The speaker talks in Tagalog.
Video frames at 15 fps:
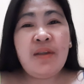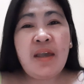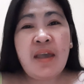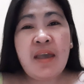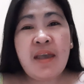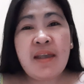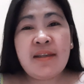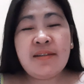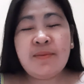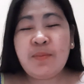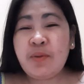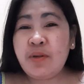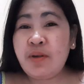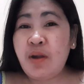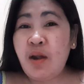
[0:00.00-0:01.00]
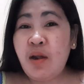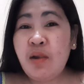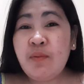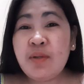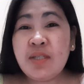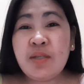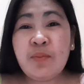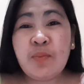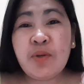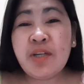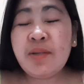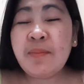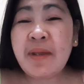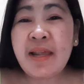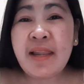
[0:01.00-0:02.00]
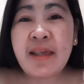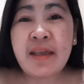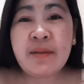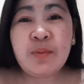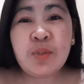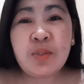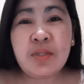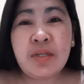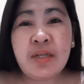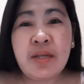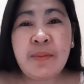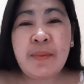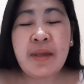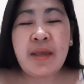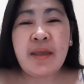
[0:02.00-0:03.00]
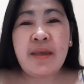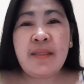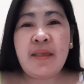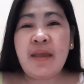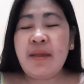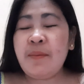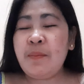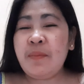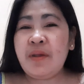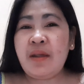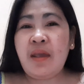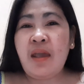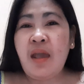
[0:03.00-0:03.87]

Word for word: guys for always support my live stream and I'm